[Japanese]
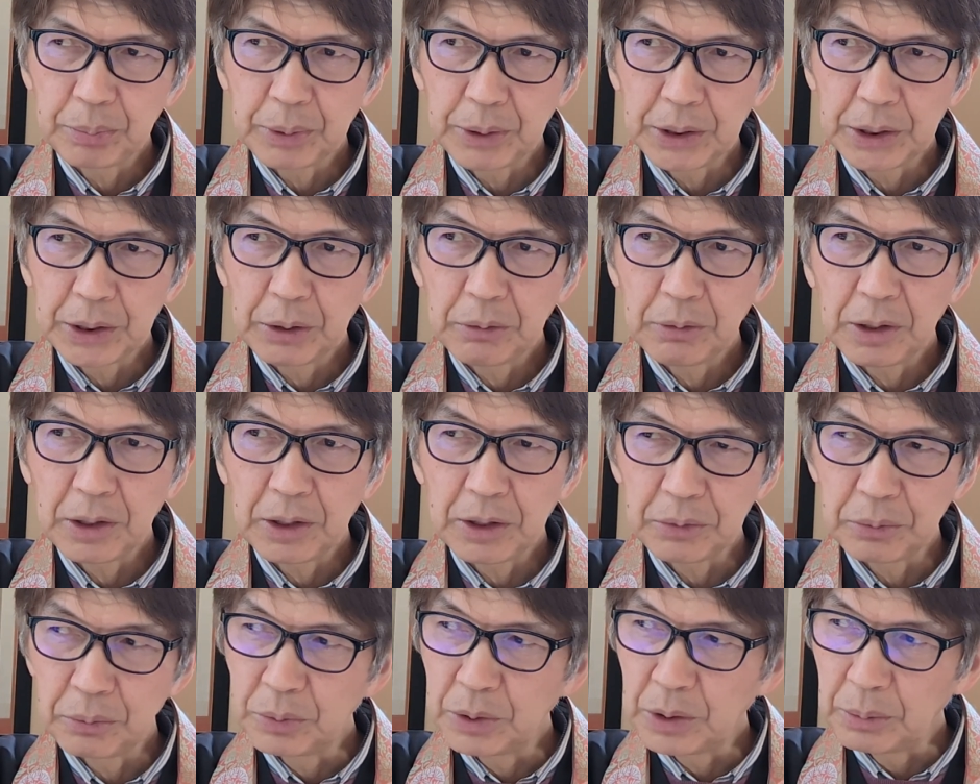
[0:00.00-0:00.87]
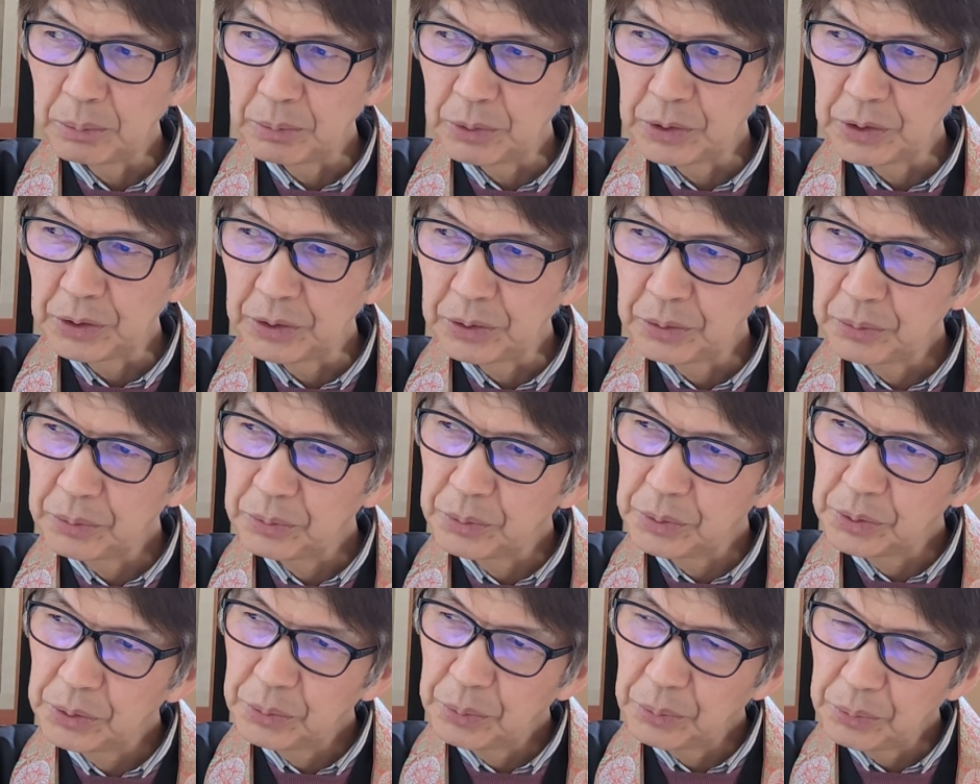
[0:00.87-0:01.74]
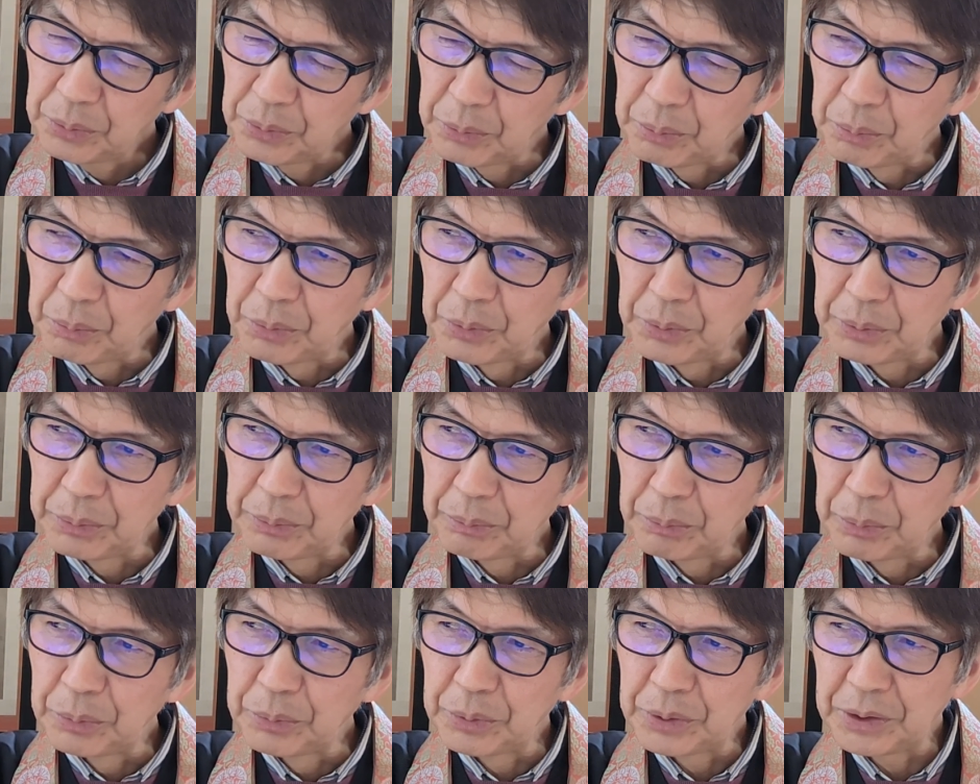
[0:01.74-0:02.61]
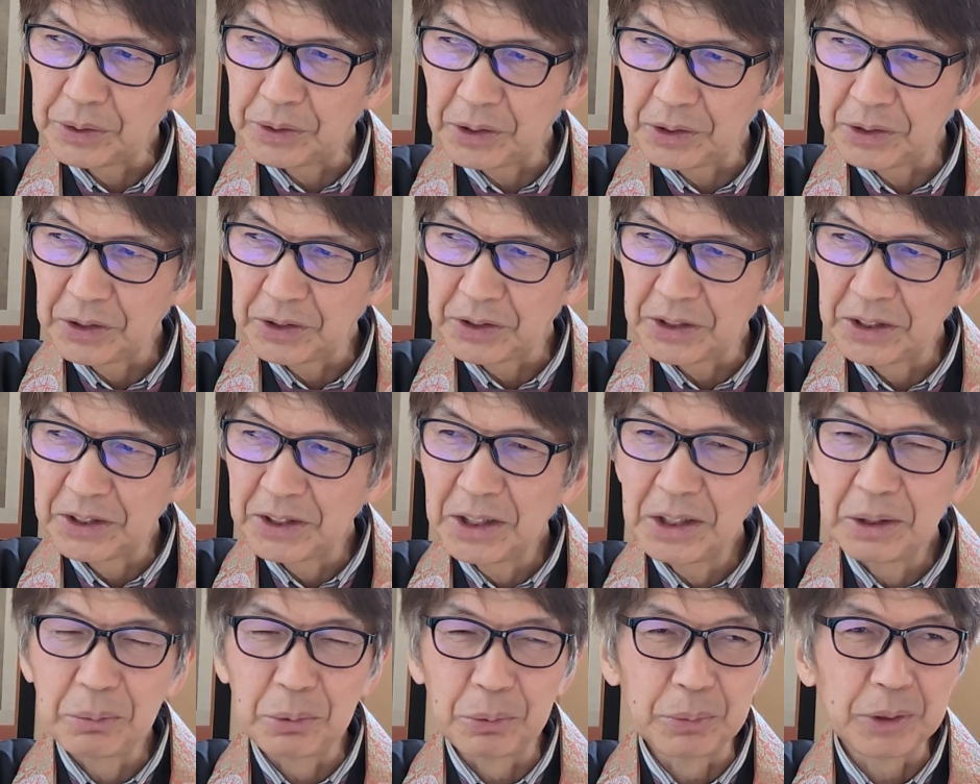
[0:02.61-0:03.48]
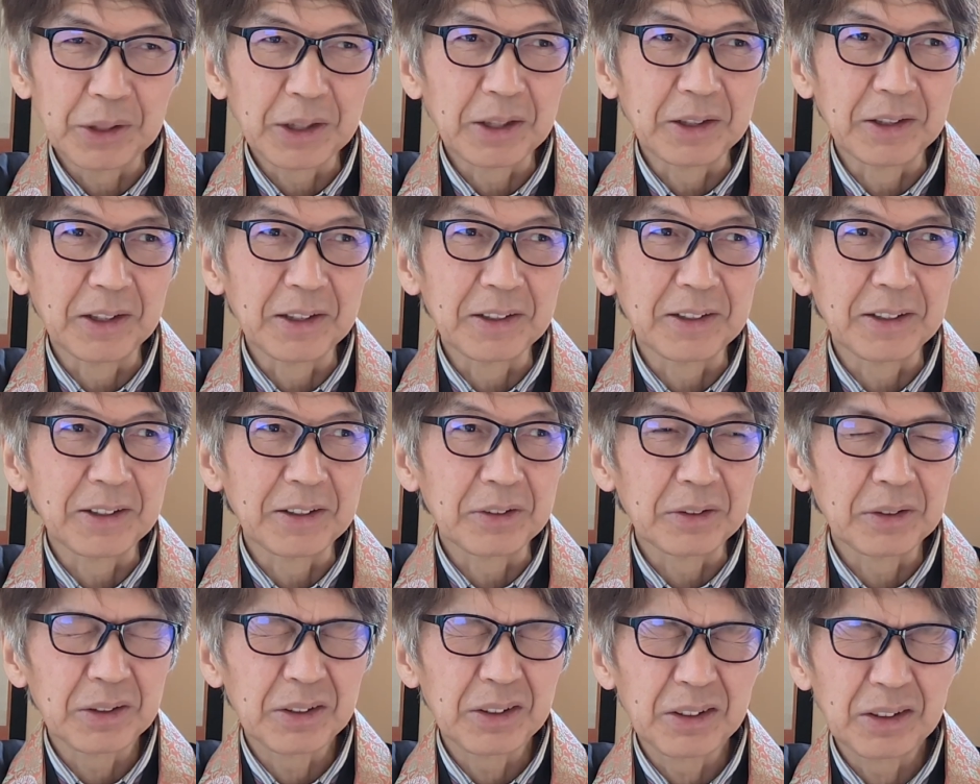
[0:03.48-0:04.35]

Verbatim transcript: 張りはあるんかもしれんけど日本ももぐら叩きゲームみたいになってる